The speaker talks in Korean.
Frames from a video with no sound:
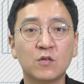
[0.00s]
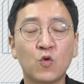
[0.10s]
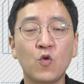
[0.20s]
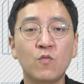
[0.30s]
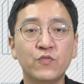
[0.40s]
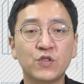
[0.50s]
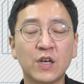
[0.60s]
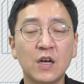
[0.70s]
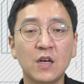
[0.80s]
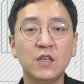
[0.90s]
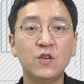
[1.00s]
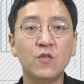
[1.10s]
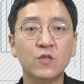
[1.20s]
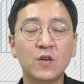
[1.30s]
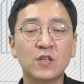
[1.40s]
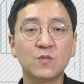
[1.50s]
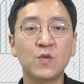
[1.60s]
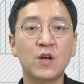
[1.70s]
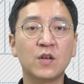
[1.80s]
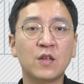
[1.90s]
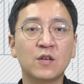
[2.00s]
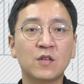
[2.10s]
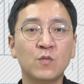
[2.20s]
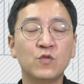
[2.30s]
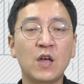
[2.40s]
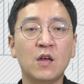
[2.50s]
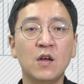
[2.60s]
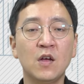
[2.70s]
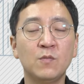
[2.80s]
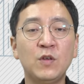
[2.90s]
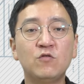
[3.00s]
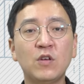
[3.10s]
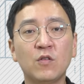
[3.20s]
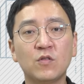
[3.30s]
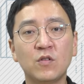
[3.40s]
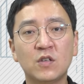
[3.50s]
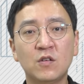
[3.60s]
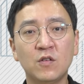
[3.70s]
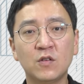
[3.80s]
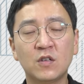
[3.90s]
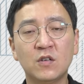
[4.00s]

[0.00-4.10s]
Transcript: 고용 문제, 이런 것들에 직면하게 됐기 때문에 미국의 어떤 그런